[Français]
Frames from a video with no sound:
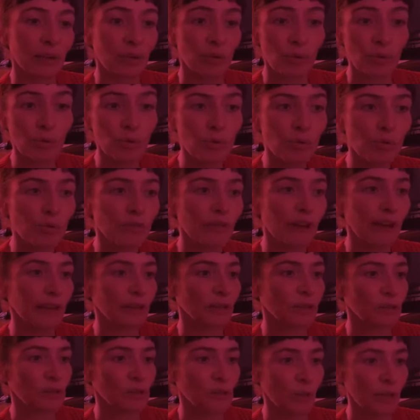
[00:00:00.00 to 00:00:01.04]
ouverte
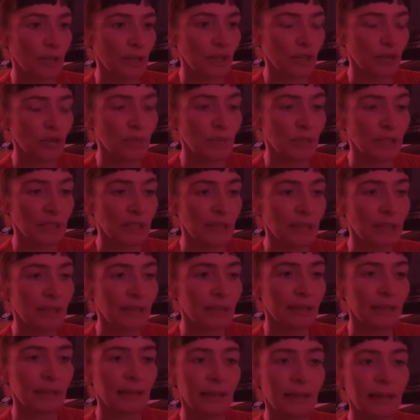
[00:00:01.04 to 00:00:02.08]
sur la cheminée
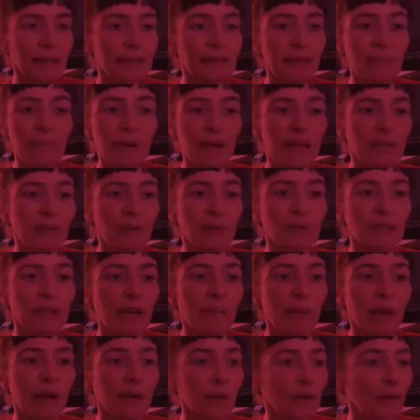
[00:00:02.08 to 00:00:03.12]
était pleine de tabac
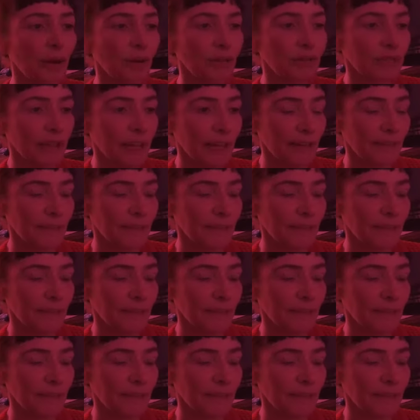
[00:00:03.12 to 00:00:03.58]
encore frais.